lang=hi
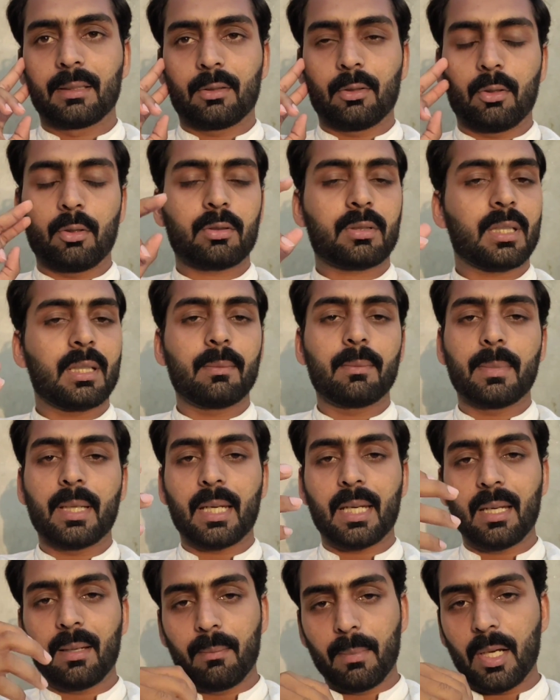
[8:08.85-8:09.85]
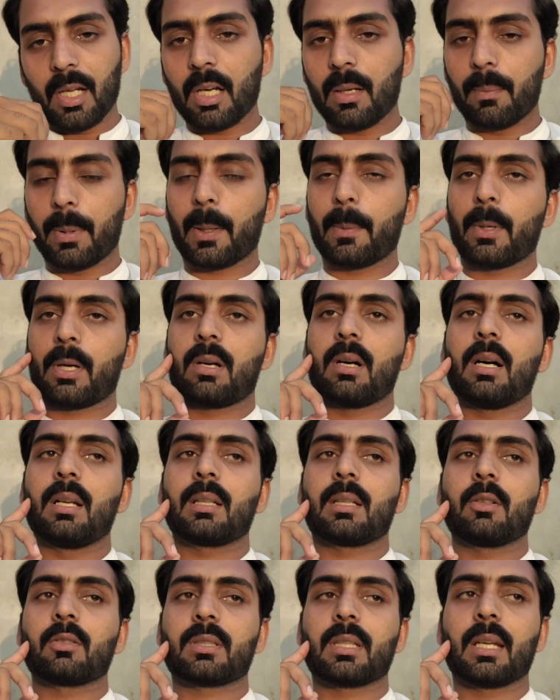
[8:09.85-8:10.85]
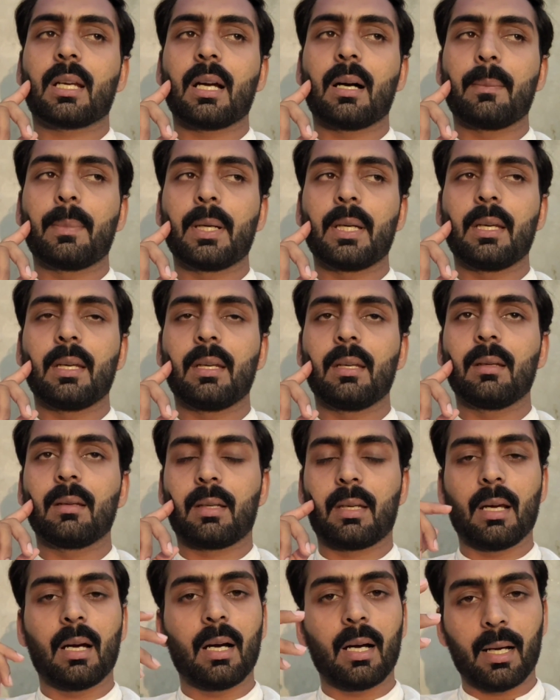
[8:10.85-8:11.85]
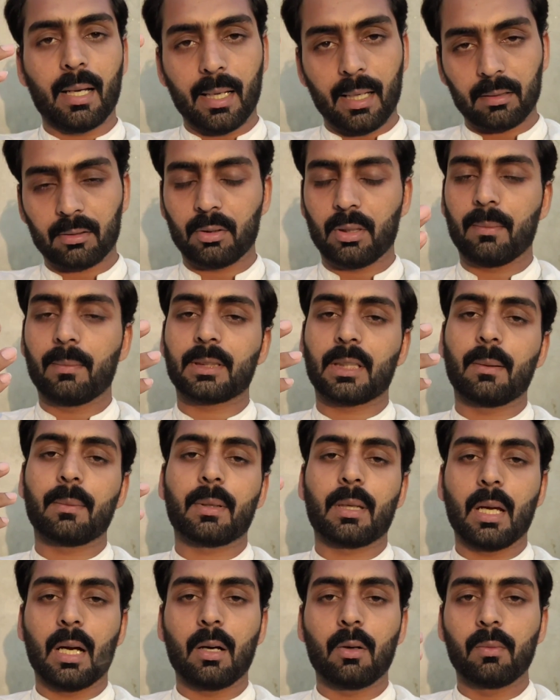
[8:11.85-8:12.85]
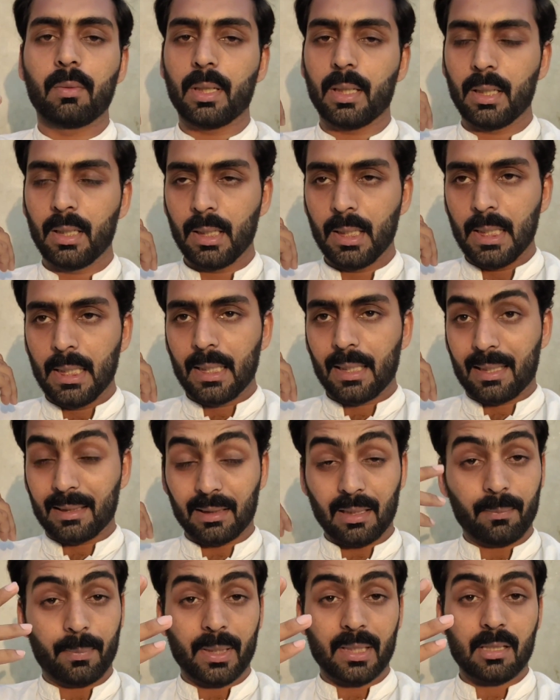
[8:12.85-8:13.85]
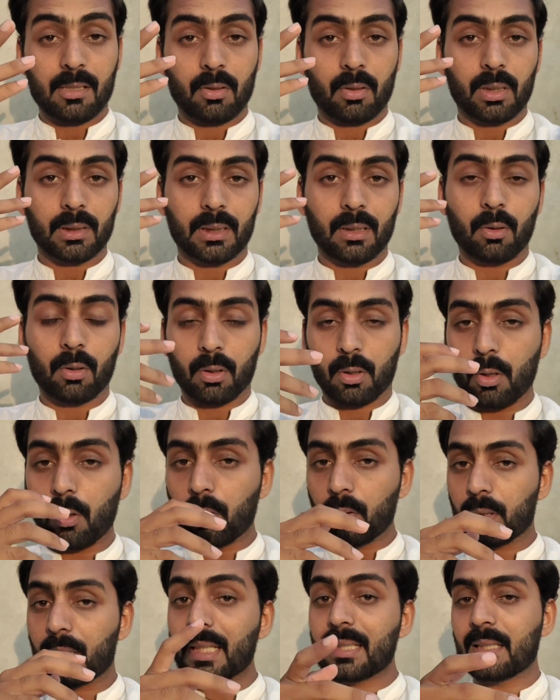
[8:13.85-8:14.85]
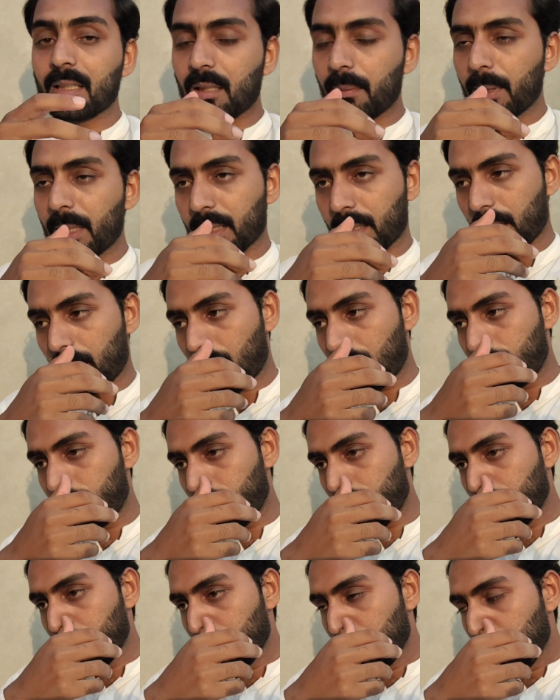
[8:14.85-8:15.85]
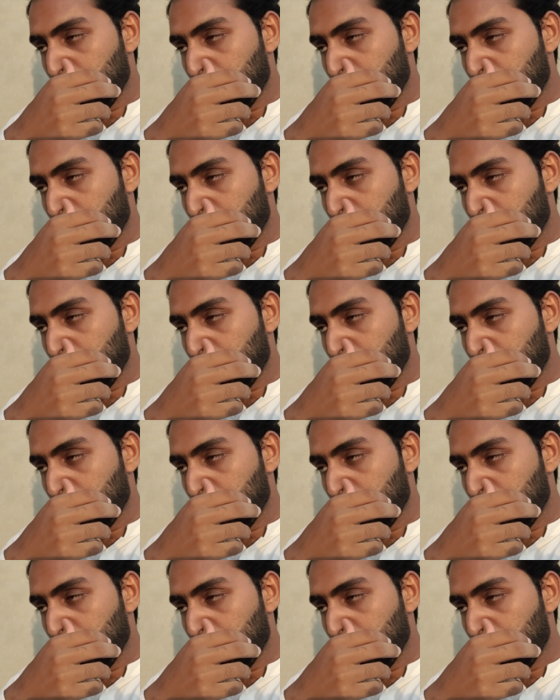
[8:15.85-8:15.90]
तो उसने मेरे मेन नंबर पर कॉल की उसने कहा भाई क्या खैर तो है मतलब क्या हुआ है कितने पैसे ज़रूरत है और कौन किसकी तबीयत ख़राब है